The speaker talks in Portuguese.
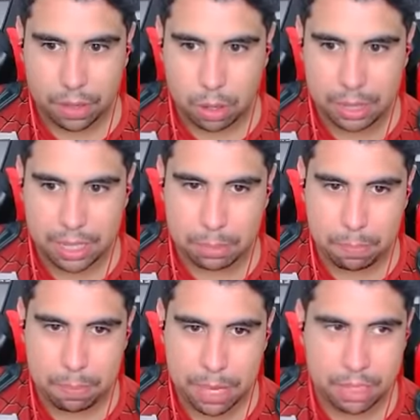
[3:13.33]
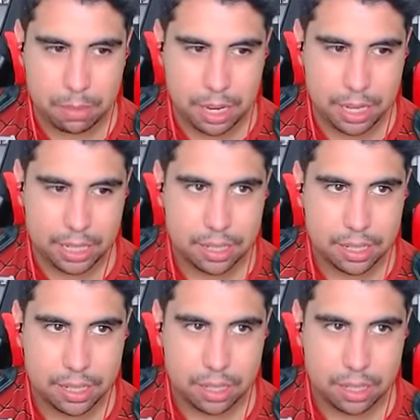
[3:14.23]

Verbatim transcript: Começamos bem demais.